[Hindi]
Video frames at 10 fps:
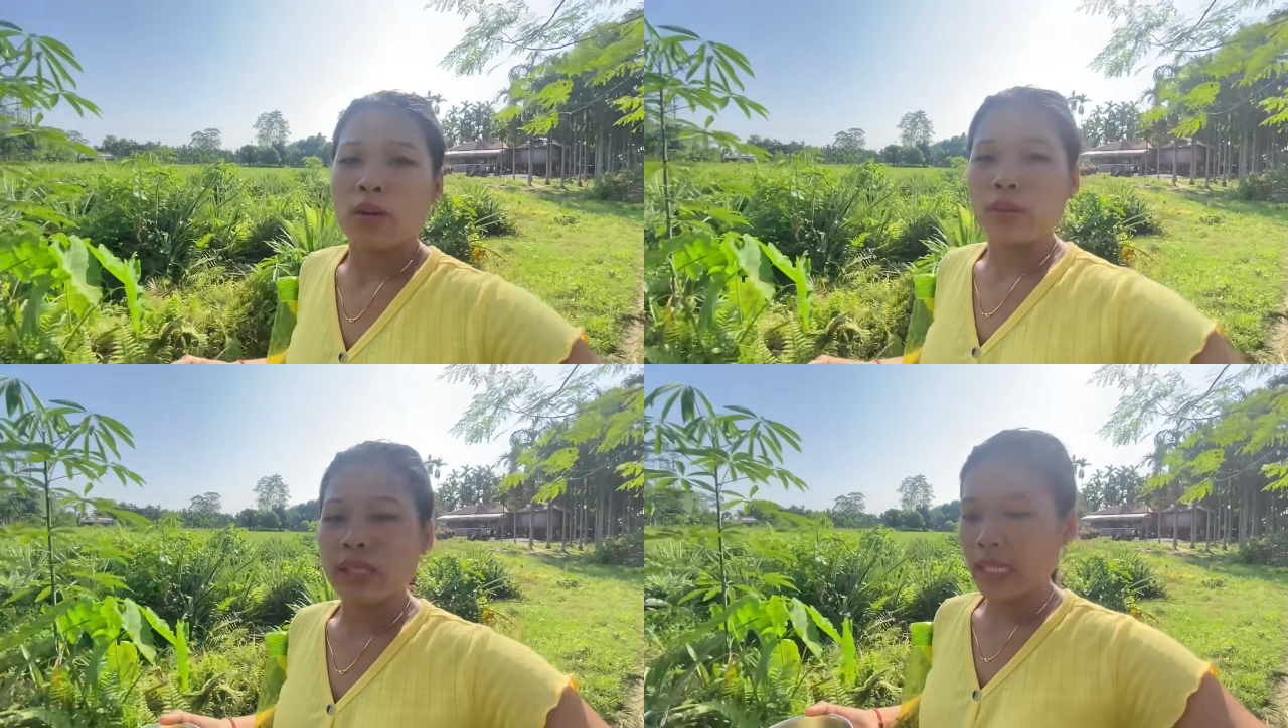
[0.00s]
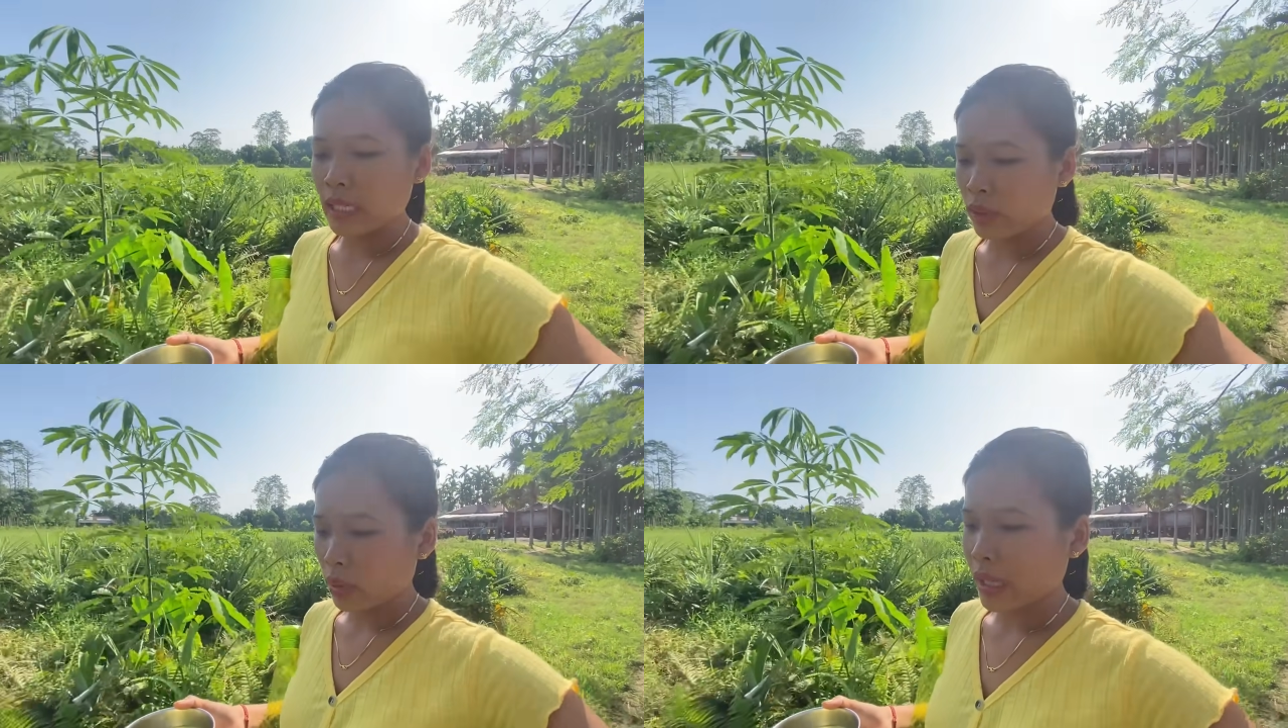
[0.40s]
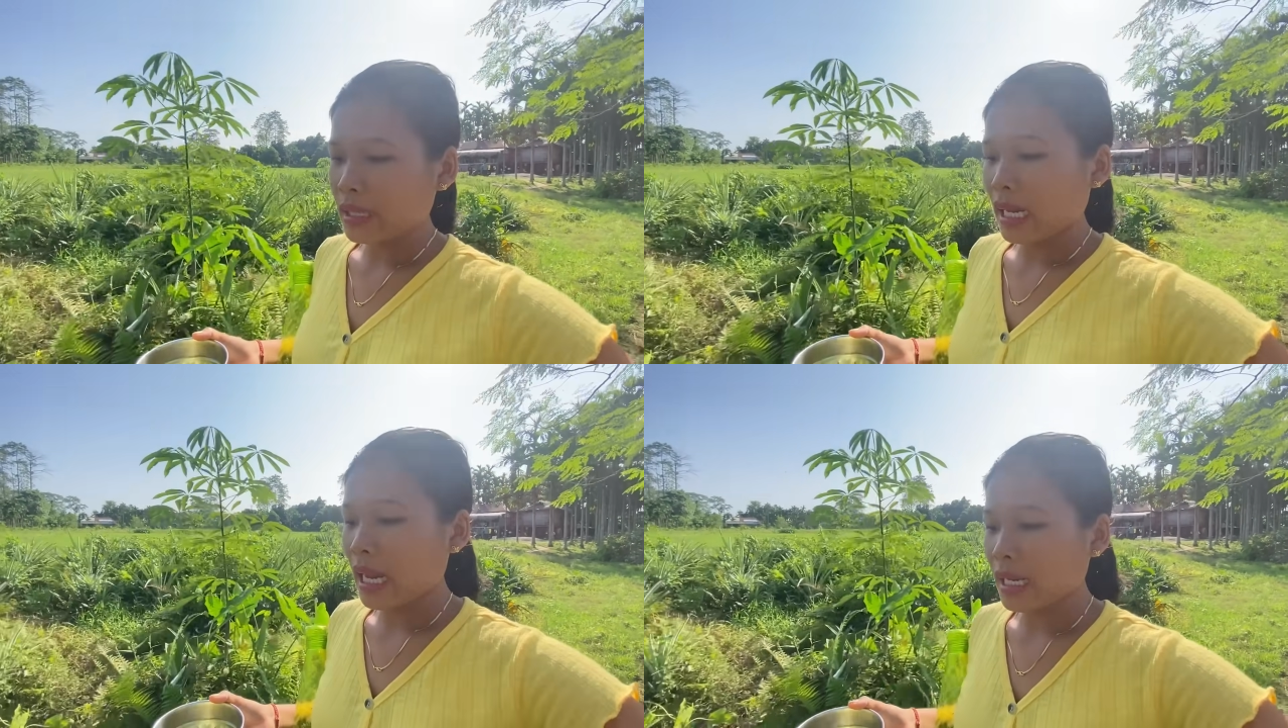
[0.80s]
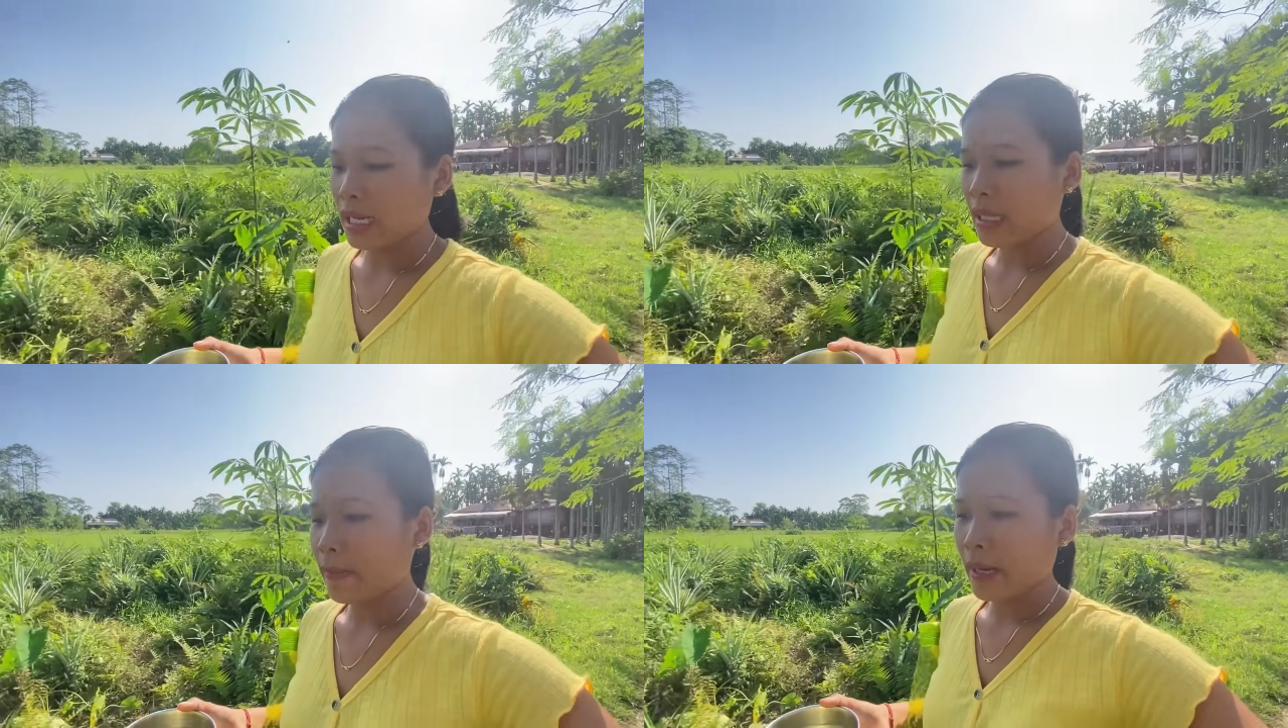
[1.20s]
उसे थोड़ा दार
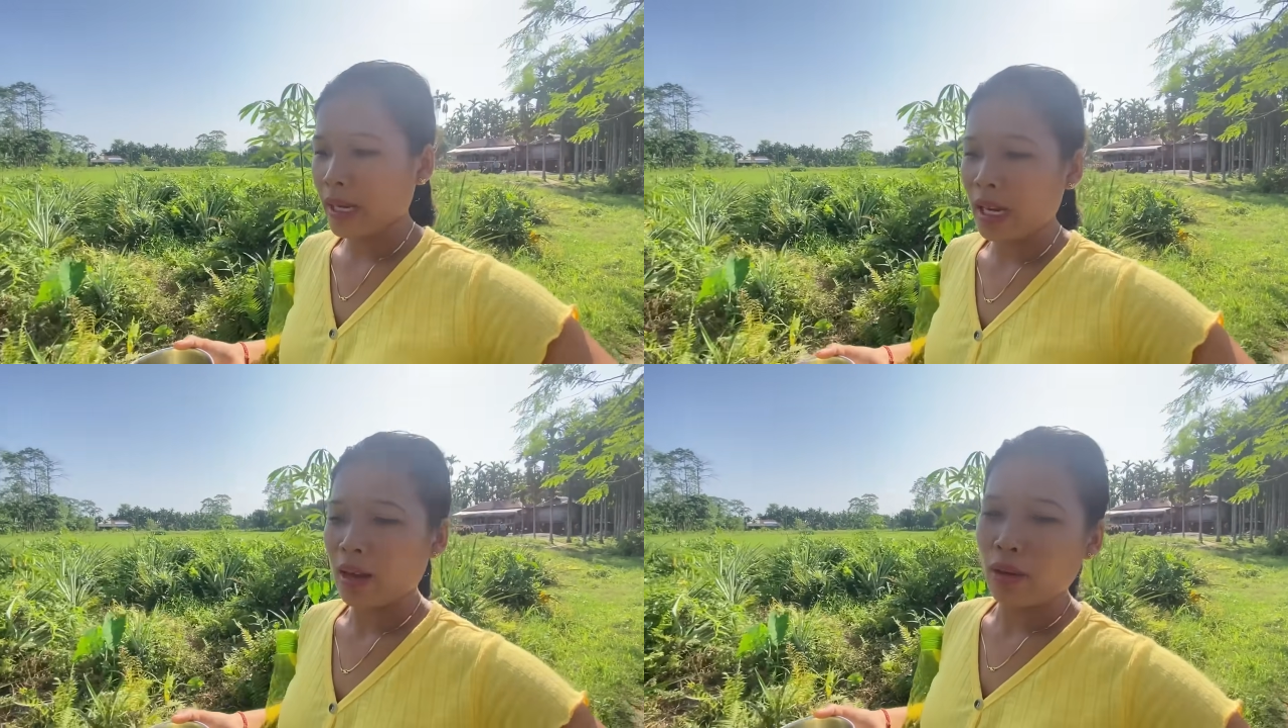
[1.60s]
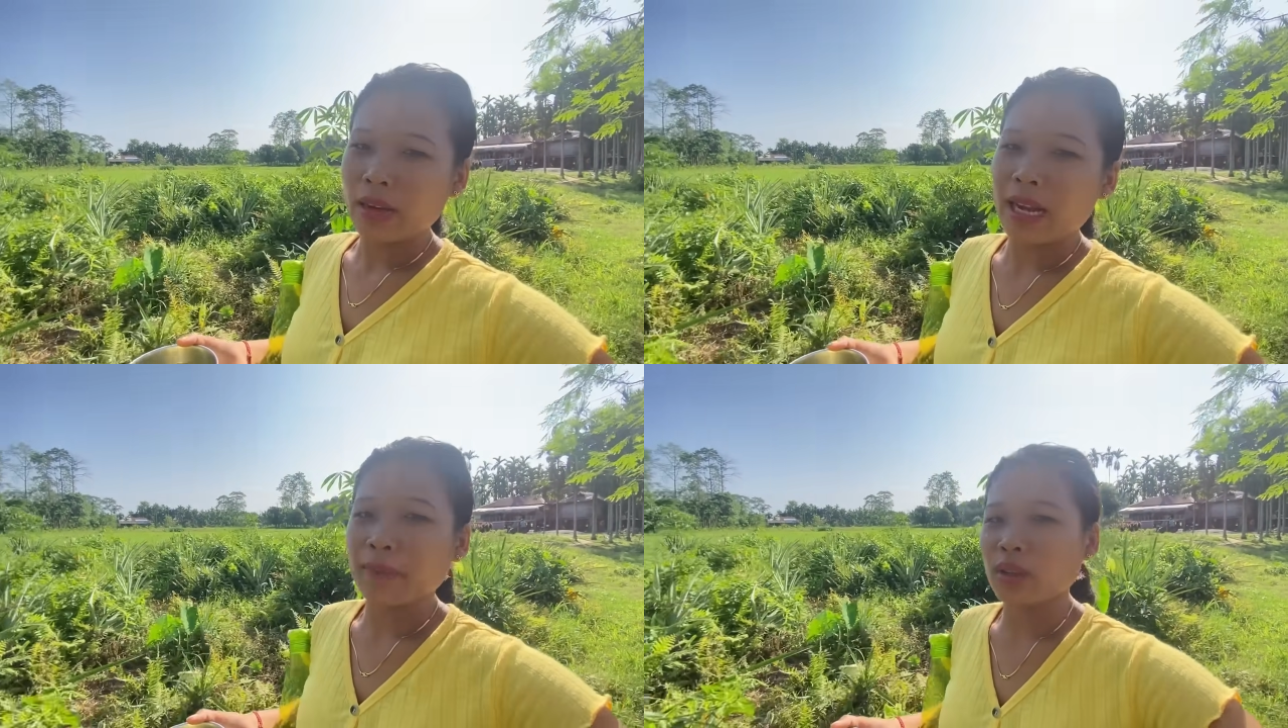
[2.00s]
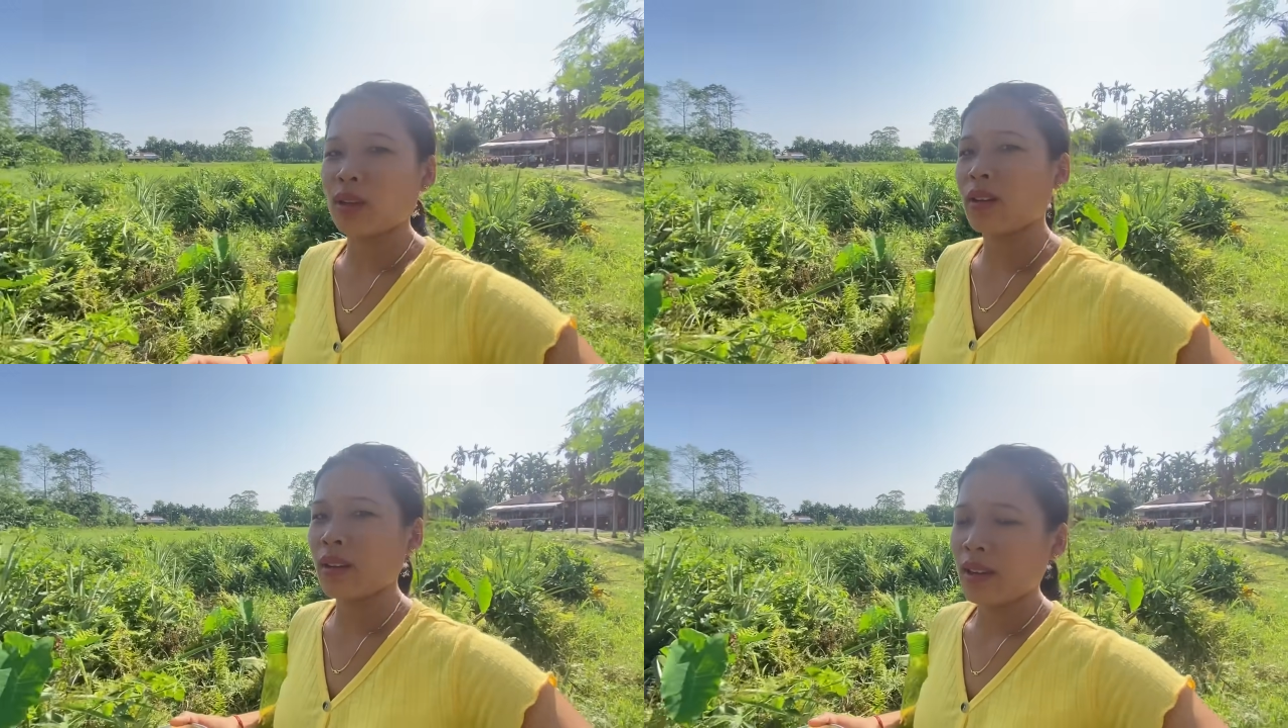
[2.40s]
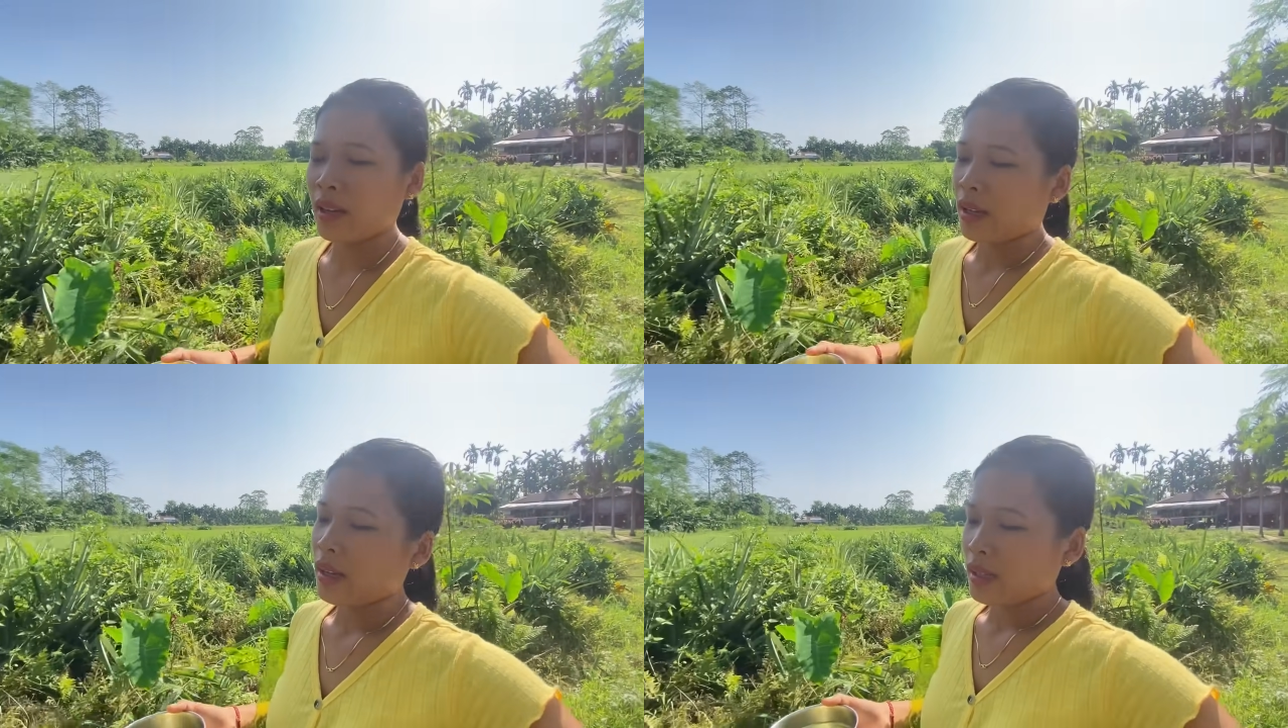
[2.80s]
करना पड़ेगा और हम तो
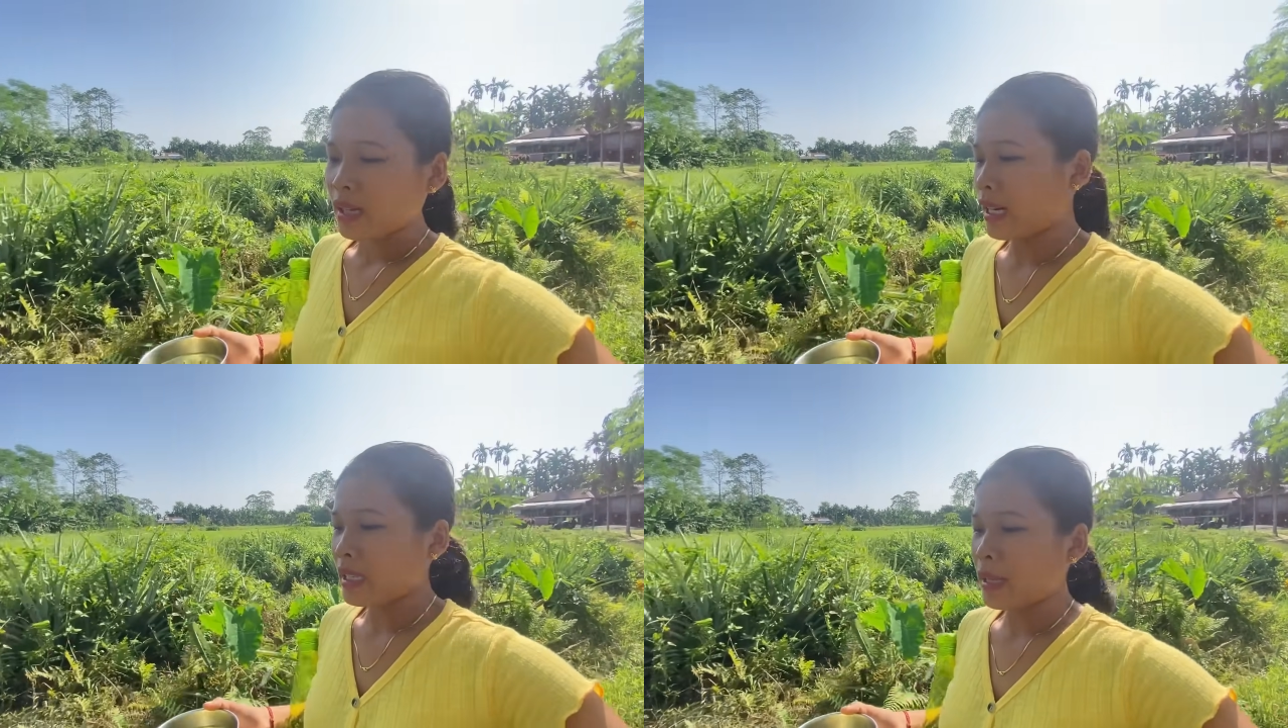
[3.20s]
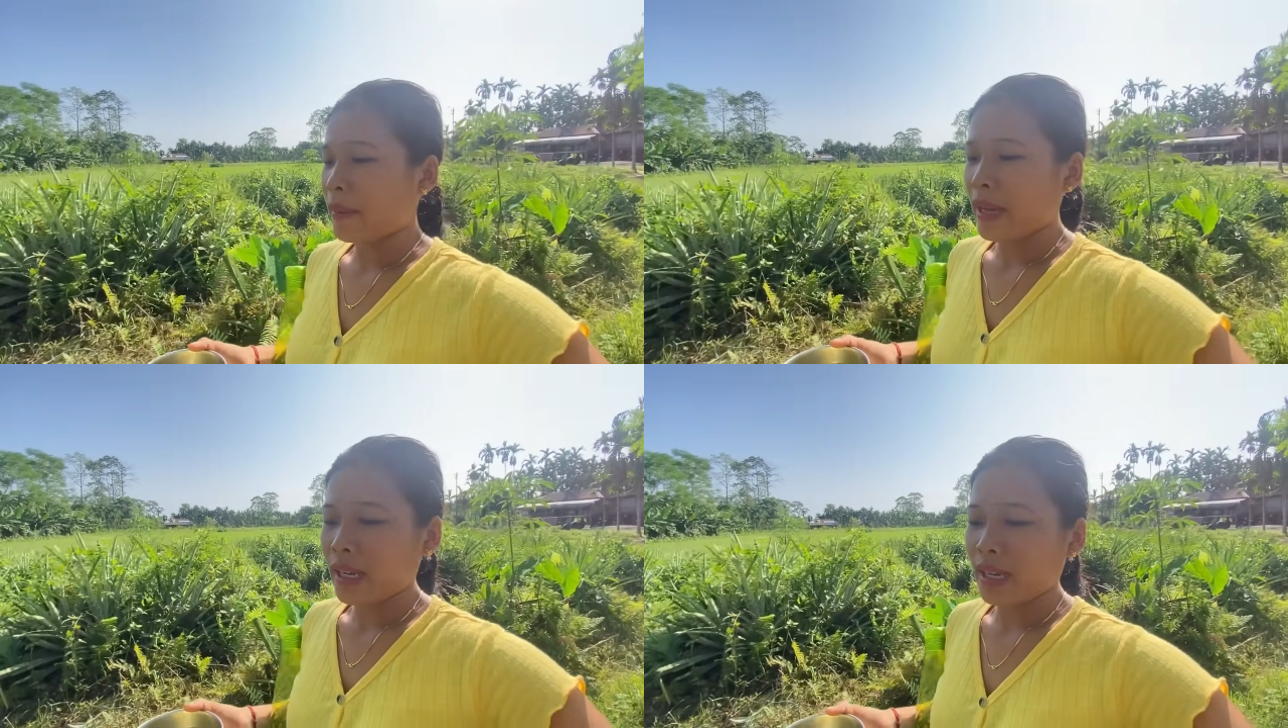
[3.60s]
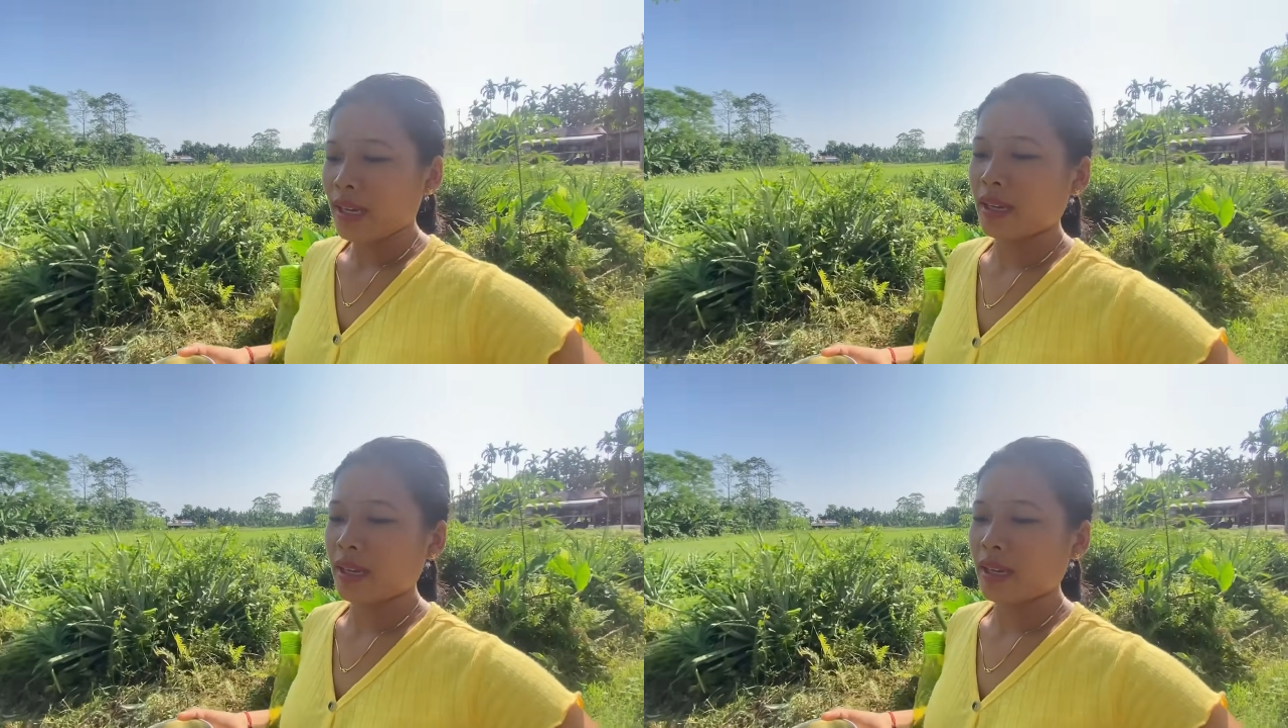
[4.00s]
कर नहीं पाएंगे